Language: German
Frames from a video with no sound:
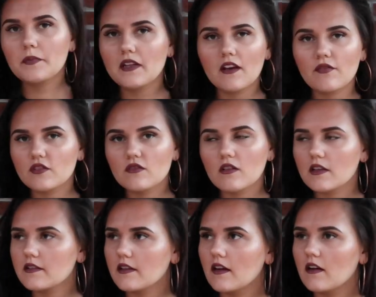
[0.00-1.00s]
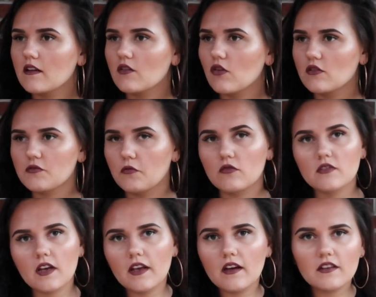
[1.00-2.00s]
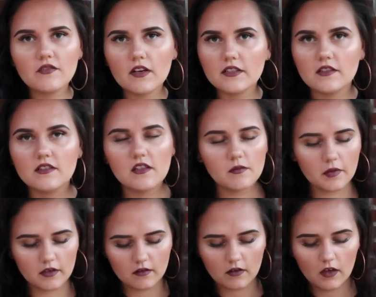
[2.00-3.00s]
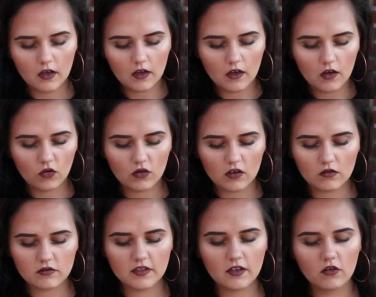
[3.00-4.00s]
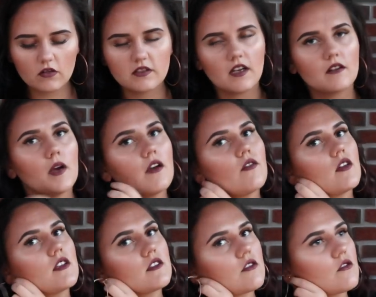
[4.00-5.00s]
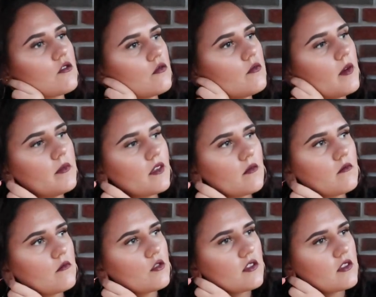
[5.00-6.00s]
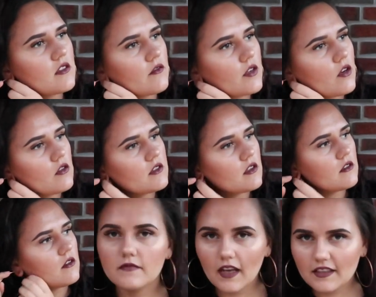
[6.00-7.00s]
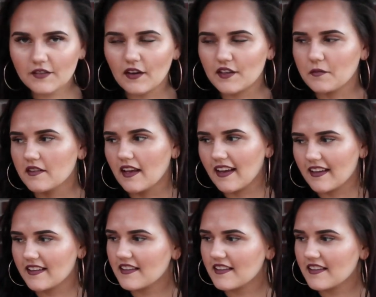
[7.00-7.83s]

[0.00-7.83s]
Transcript: Ich bin einfach so ein richtiger Goldschmuckträger. Ich weiß nicht, Silber oder Roségold sagt mir einfach nicht so zu. Bei mir muss es irgendwie Gold sein. Das war's mit Naked.